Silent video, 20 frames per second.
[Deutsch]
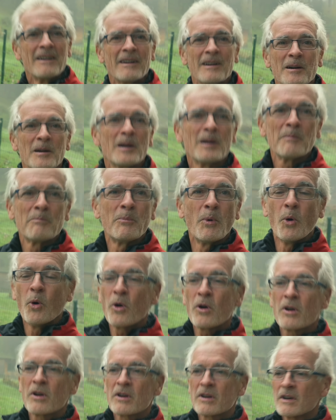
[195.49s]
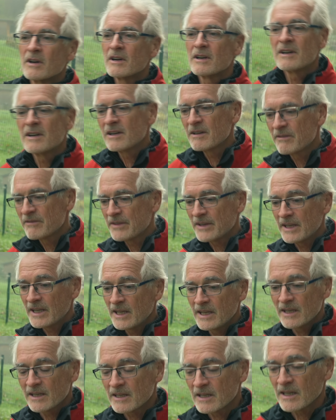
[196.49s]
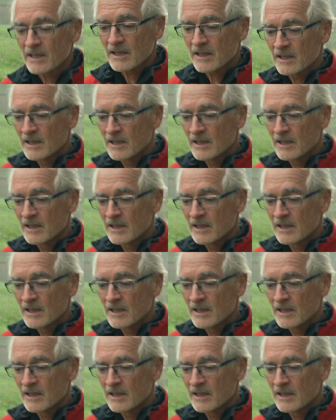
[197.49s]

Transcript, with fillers: Äh, Bach, äh, Weg, äh,